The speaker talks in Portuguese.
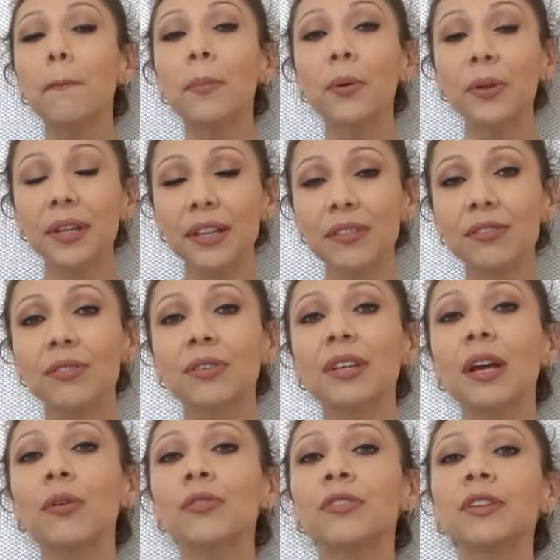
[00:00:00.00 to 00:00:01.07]
Por isso
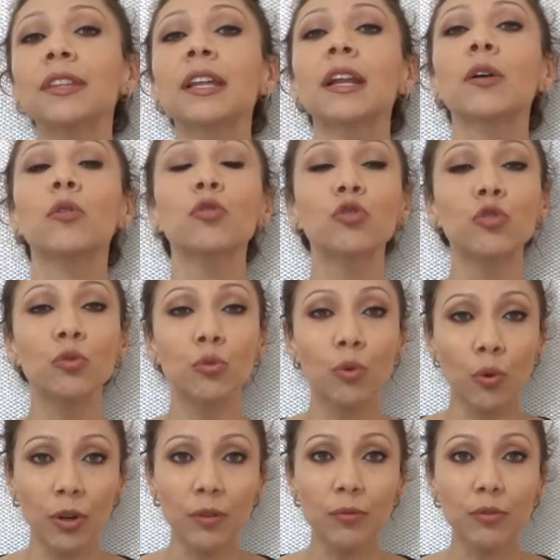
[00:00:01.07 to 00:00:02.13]
que a usina ela
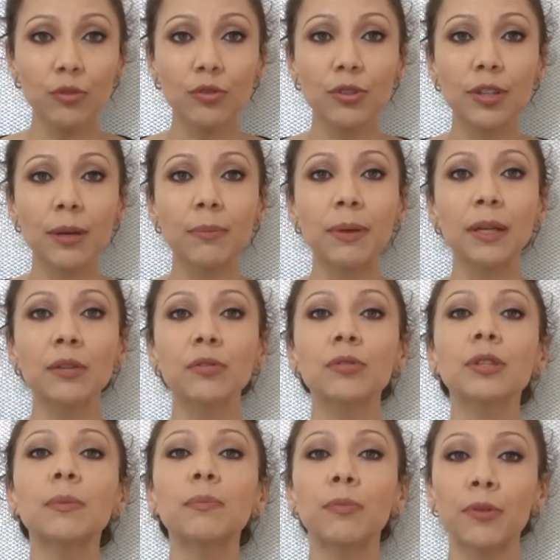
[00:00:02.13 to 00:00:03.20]
continuou em funcionamento
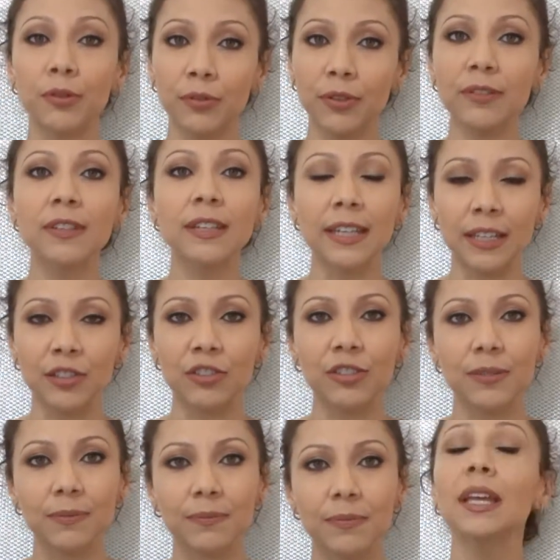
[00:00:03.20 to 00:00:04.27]
depois do
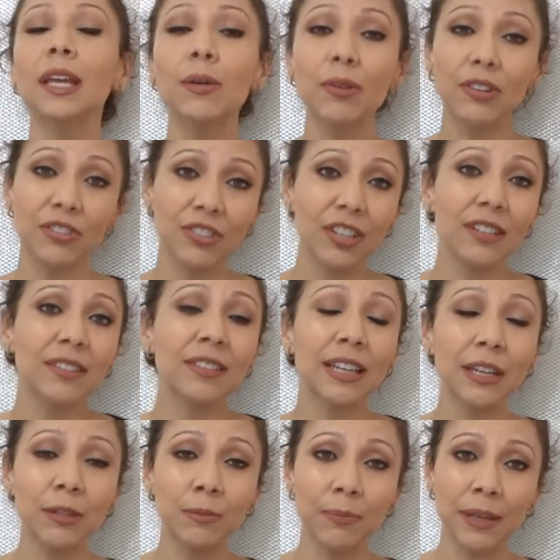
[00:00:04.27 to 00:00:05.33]
acidente. Eu achei esse
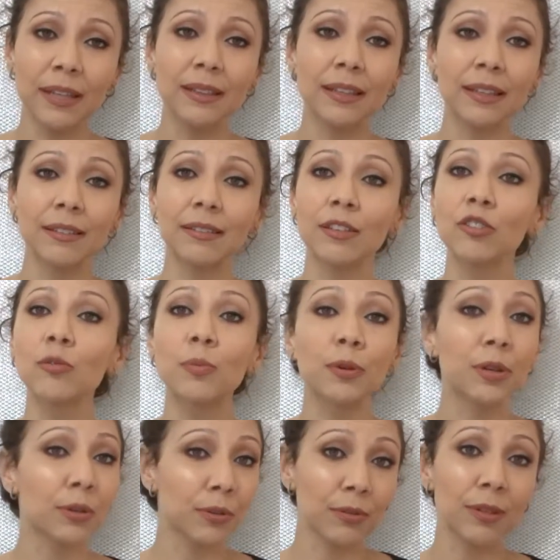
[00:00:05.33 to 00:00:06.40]
dado bem interessante
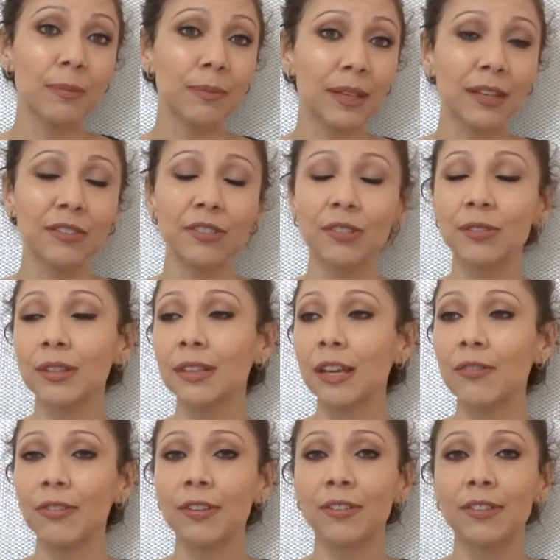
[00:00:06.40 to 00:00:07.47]
porque eu não sabia disso
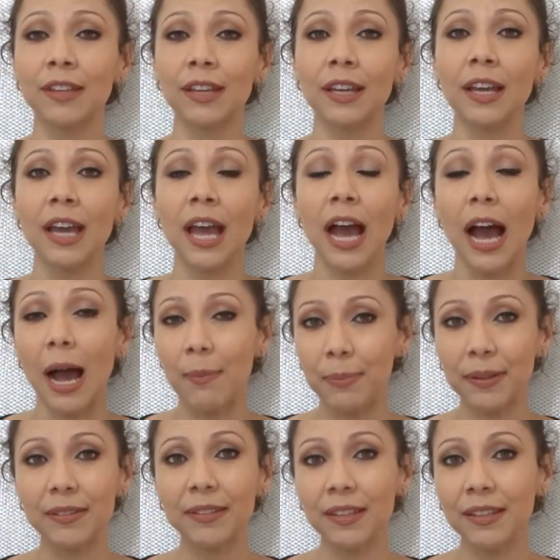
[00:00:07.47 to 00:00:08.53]
até fazer a
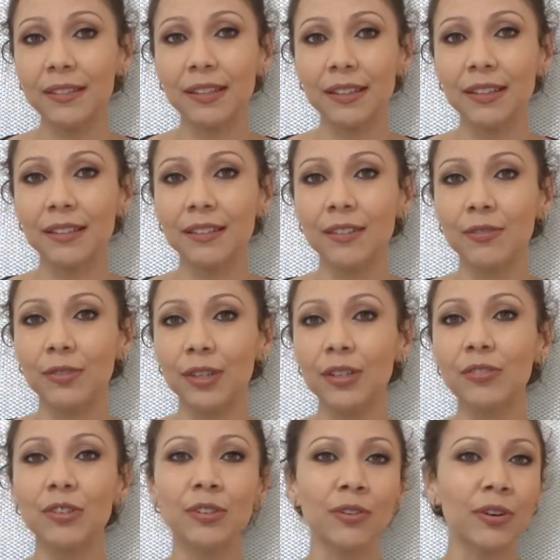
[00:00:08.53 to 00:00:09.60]
pesquisa desse
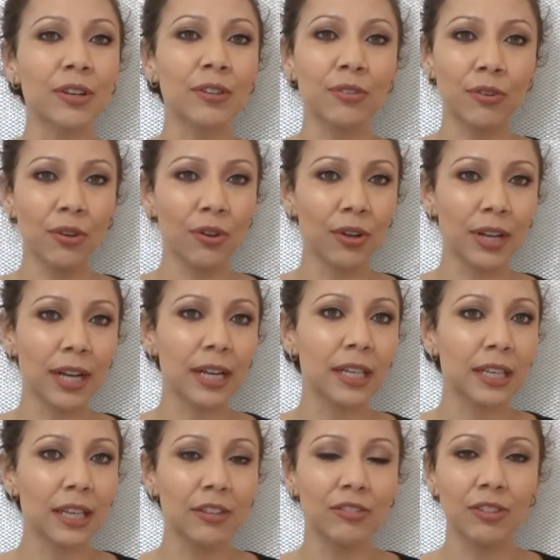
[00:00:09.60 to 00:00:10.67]
vídeo, então eu quis colocar
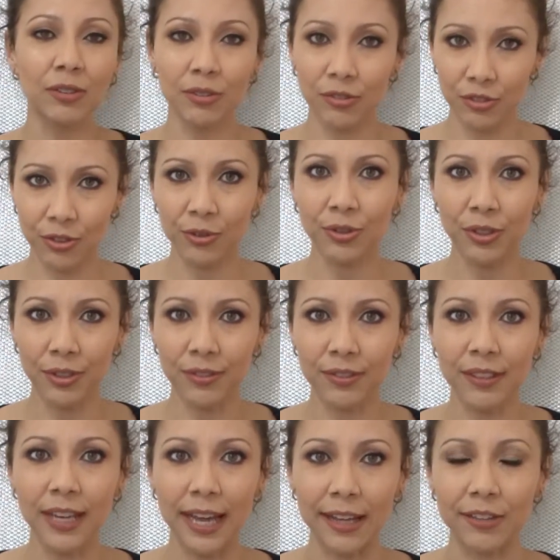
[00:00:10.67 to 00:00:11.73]
aqui a título de
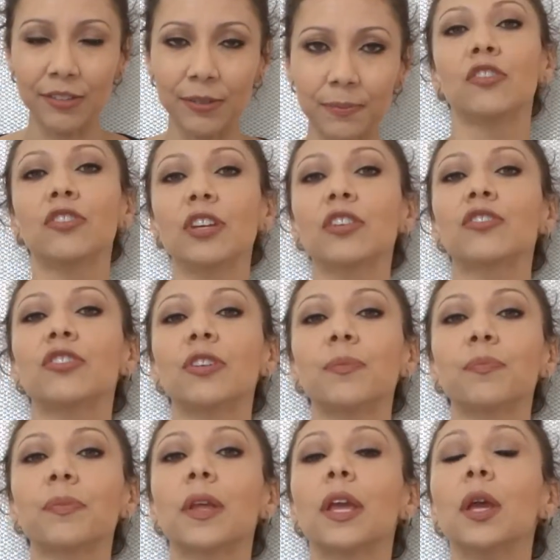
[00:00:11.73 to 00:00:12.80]
curiosidade.
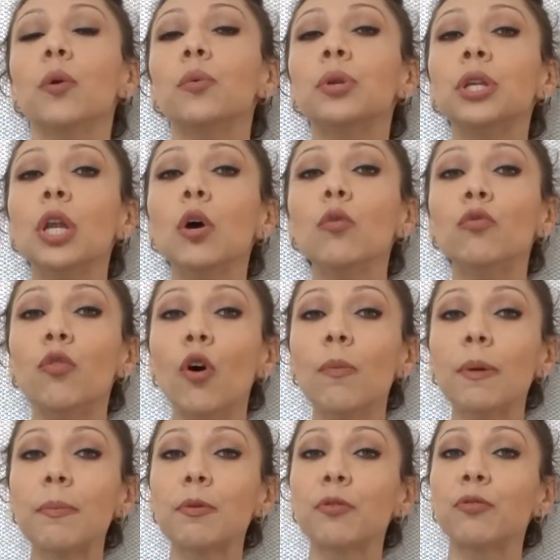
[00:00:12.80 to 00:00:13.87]
Gente, eu não
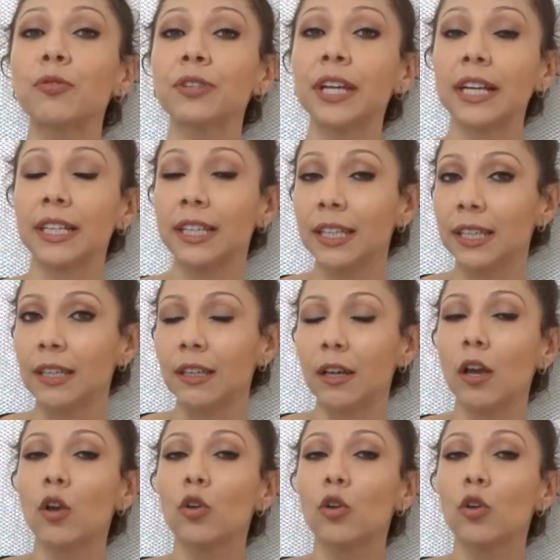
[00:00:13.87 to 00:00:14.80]
vou me aprofundar aqui